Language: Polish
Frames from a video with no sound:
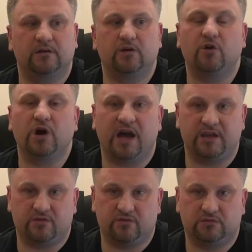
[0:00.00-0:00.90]

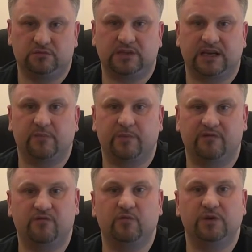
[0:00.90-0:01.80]
kochają takie
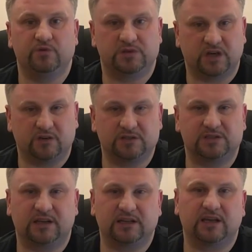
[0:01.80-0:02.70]
perfumy, już te
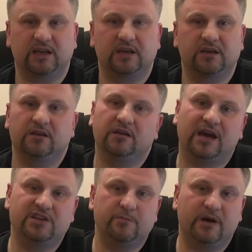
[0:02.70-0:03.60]
ostre, takie
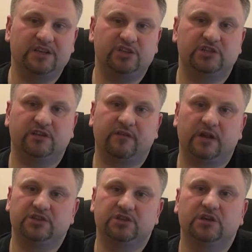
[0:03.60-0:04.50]
animaliczne
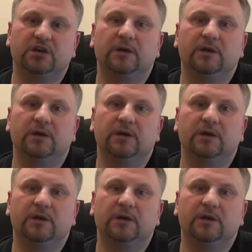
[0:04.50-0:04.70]
wręcz